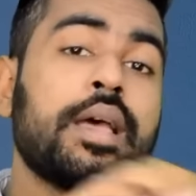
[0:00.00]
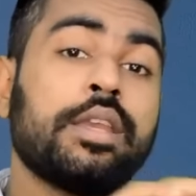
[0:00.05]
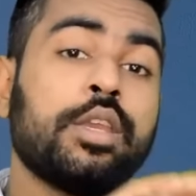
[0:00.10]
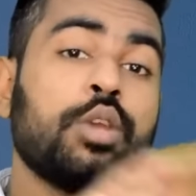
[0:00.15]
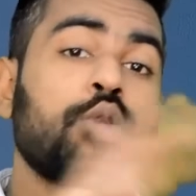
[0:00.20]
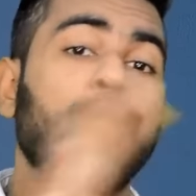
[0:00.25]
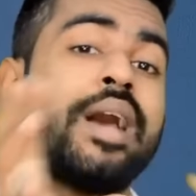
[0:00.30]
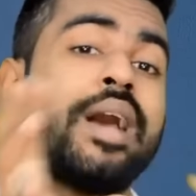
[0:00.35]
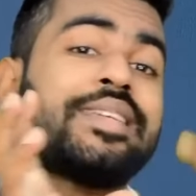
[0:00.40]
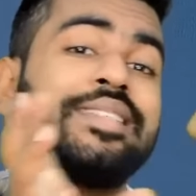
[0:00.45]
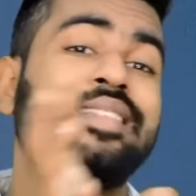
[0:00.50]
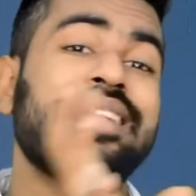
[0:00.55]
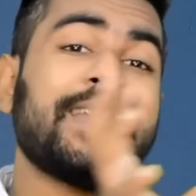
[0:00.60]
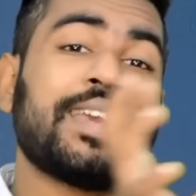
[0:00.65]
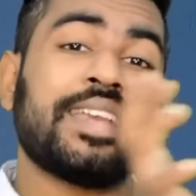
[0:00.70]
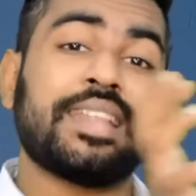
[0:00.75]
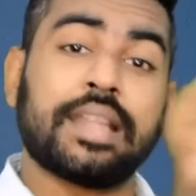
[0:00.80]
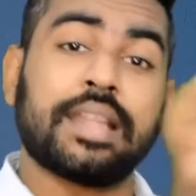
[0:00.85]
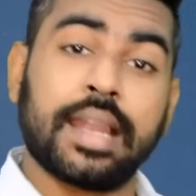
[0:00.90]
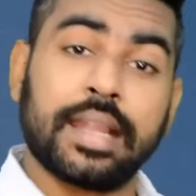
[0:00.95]
यू नो असली
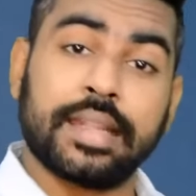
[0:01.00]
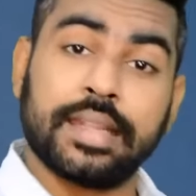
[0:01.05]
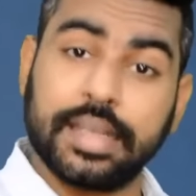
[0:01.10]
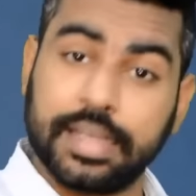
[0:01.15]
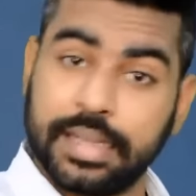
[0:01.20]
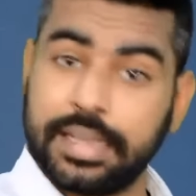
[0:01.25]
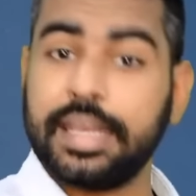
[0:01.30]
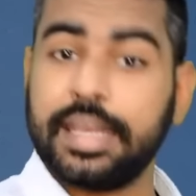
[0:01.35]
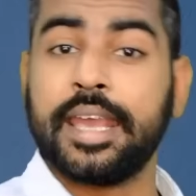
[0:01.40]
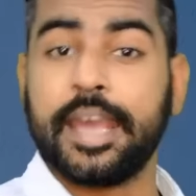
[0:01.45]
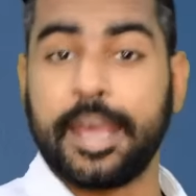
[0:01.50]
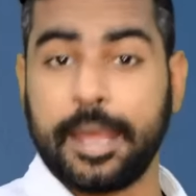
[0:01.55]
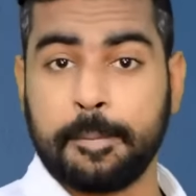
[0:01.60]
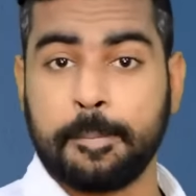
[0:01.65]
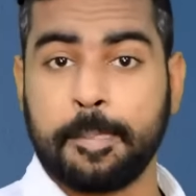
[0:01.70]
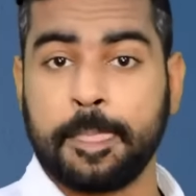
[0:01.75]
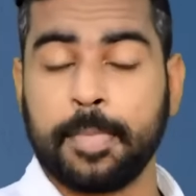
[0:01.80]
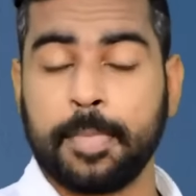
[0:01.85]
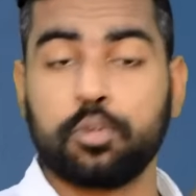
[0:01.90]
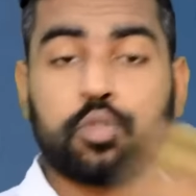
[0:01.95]
की तरह दिखती है
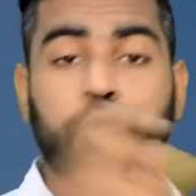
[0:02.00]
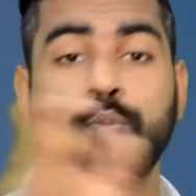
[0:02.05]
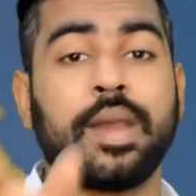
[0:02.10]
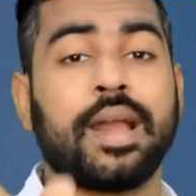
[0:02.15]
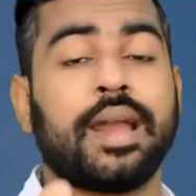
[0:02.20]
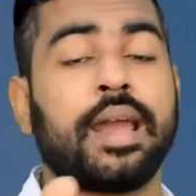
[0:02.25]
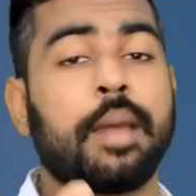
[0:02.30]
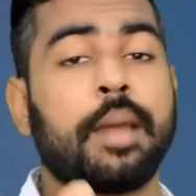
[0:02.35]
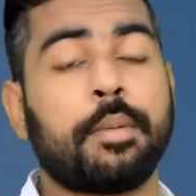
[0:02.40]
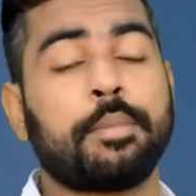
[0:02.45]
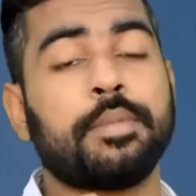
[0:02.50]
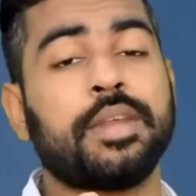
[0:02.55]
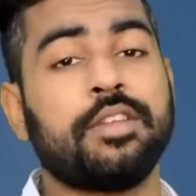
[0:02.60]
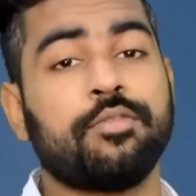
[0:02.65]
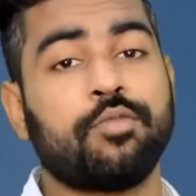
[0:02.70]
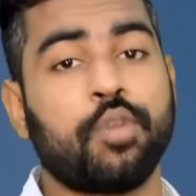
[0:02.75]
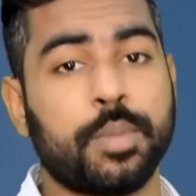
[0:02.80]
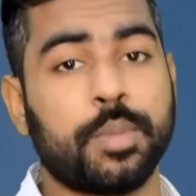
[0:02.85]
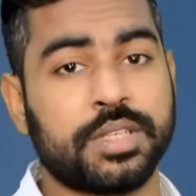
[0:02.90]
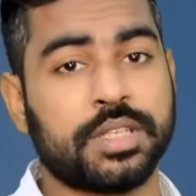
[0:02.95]
उस पर अगर आप अपनी
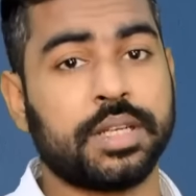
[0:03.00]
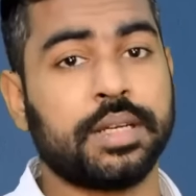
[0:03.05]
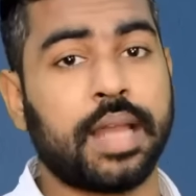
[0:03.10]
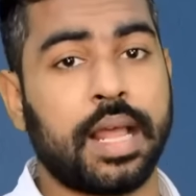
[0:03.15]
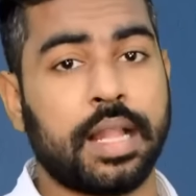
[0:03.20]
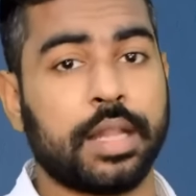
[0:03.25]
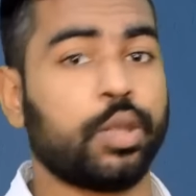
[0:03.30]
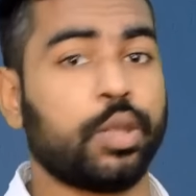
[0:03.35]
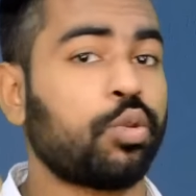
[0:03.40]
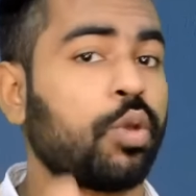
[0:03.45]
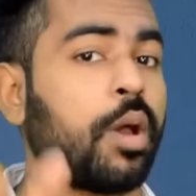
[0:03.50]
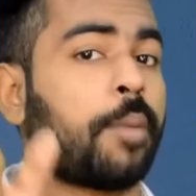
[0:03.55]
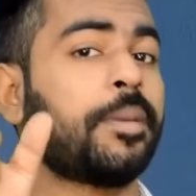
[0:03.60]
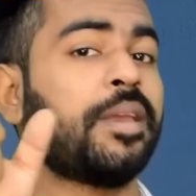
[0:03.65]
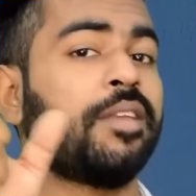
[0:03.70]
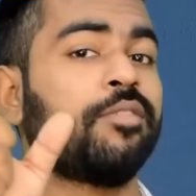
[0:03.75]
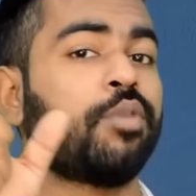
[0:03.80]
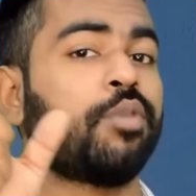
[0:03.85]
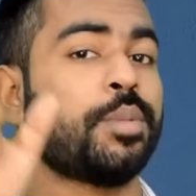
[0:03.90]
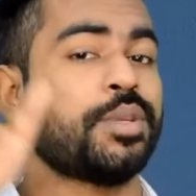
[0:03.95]
इन्फॉर्मेशन डालते हो तो
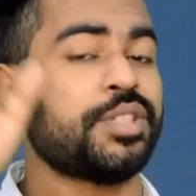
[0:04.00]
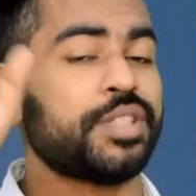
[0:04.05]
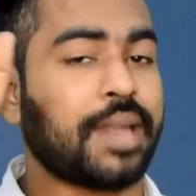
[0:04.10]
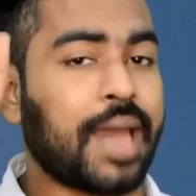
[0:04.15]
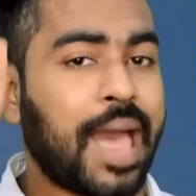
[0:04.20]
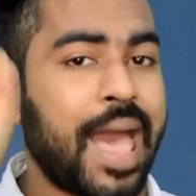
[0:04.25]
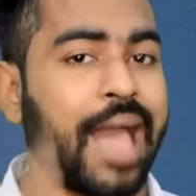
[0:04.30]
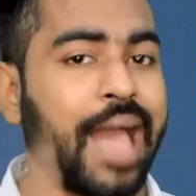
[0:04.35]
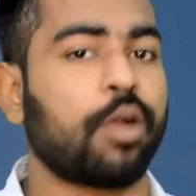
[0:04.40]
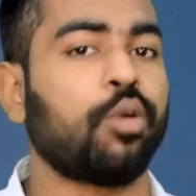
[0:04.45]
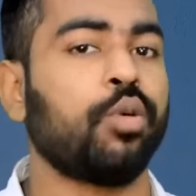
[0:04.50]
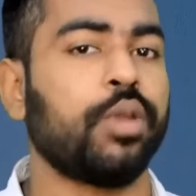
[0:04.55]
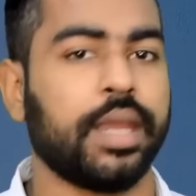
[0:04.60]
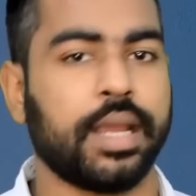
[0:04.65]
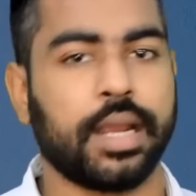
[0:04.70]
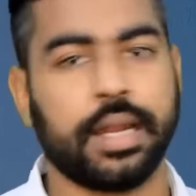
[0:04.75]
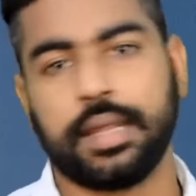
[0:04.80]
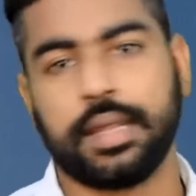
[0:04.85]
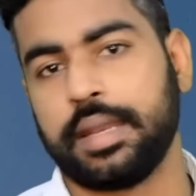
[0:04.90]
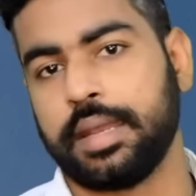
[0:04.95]
आपकी इन्फॉर्मेशन हैक
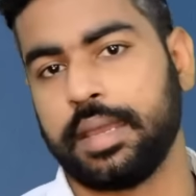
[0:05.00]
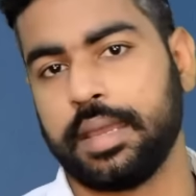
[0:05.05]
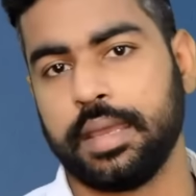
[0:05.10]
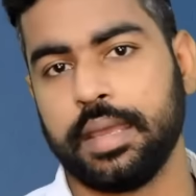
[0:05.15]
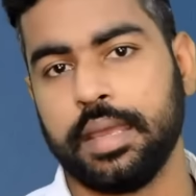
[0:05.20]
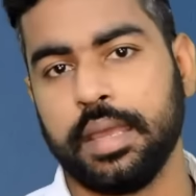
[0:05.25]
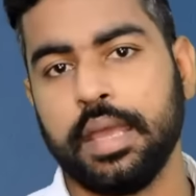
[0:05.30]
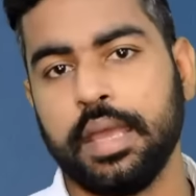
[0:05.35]
होने का डर है